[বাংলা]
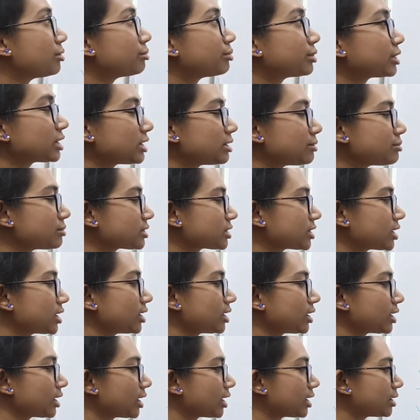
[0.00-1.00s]
প্রিলিমসে
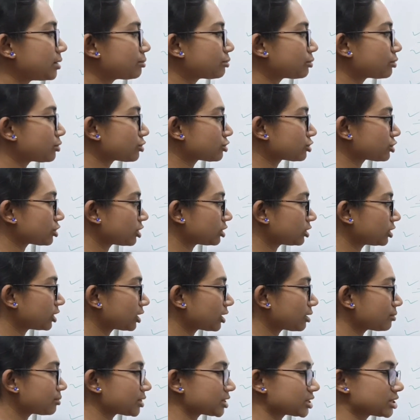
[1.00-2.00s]
এই পোর্শন
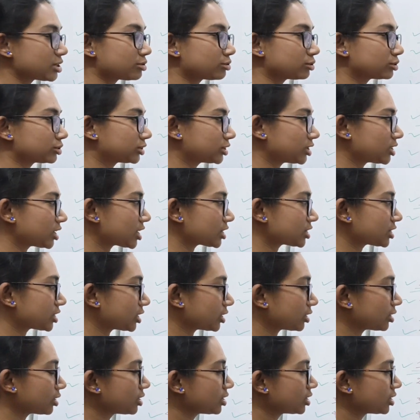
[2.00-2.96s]
থেকে বেশি কোশ্চেন আসে